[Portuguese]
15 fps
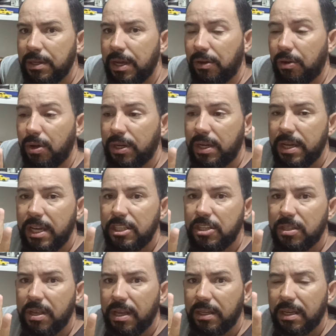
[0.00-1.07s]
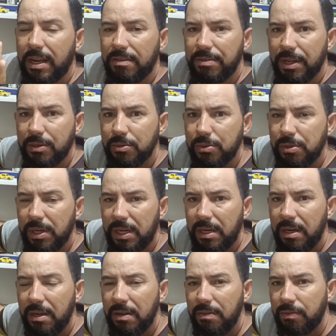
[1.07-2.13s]
coloca a hashtag Café com Solar,
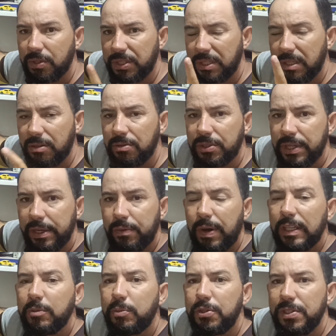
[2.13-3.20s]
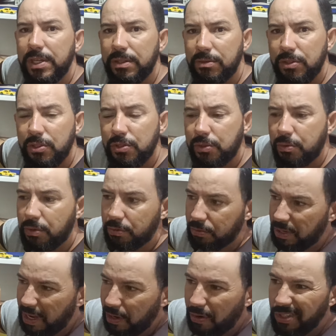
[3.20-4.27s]
você ainda consegue 4% de desconto
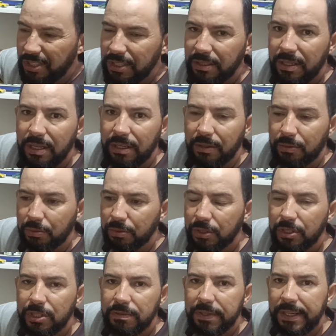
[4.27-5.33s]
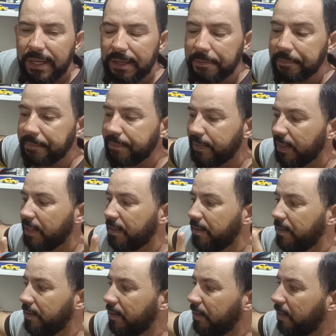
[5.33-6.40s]
na loja inteira, em tudo que tiver lá.
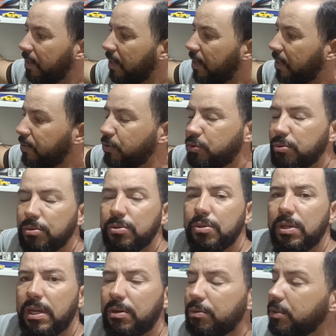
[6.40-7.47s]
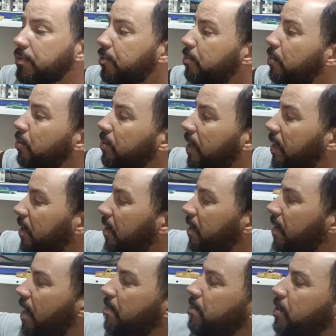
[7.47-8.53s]
A Tissum Solar, quando eu fui montar,
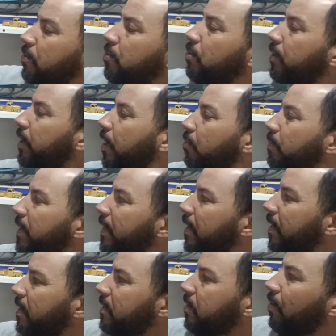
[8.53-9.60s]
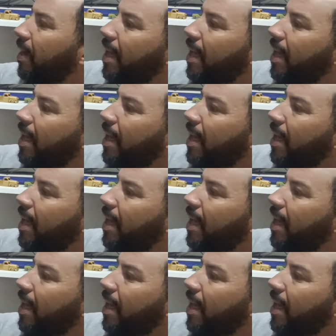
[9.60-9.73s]
a minha eu coloquei com uma inclinação